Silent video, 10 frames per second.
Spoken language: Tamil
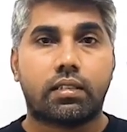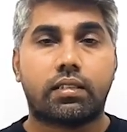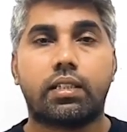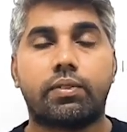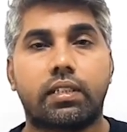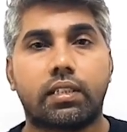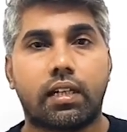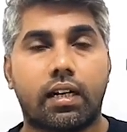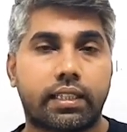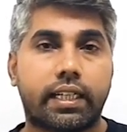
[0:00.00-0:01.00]
தென் வந்துட்டு
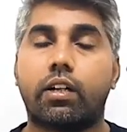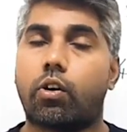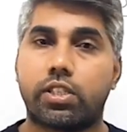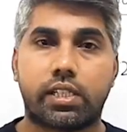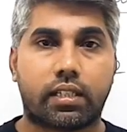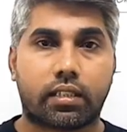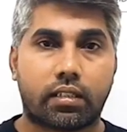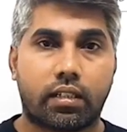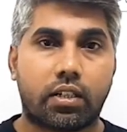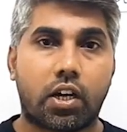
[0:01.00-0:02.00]
அதுக்கு என்ன லாஜிக் இருக்குது
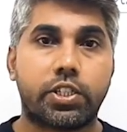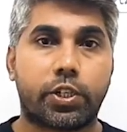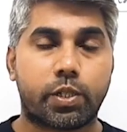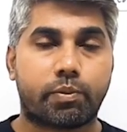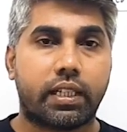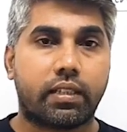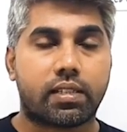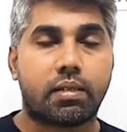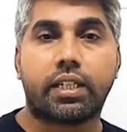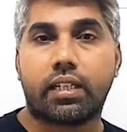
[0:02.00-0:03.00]
அந்த லாஜிக் யூஸ் பண்ணி அந்த
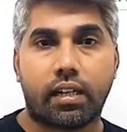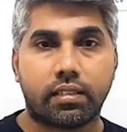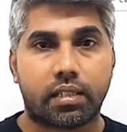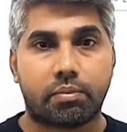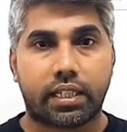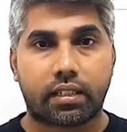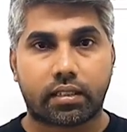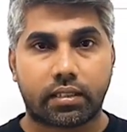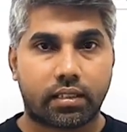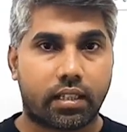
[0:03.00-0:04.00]
சமக்கான ஆன்சர் எப்படி
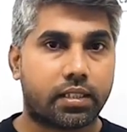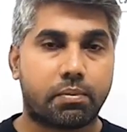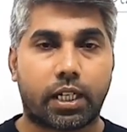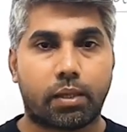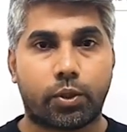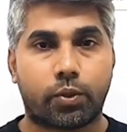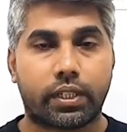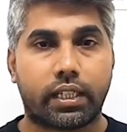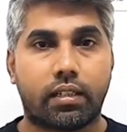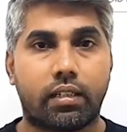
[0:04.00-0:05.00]
எடுக்கிறது அதுதான் பார்க்க போகிறோம்
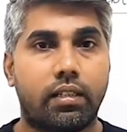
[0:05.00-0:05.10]
ஓகேங்களா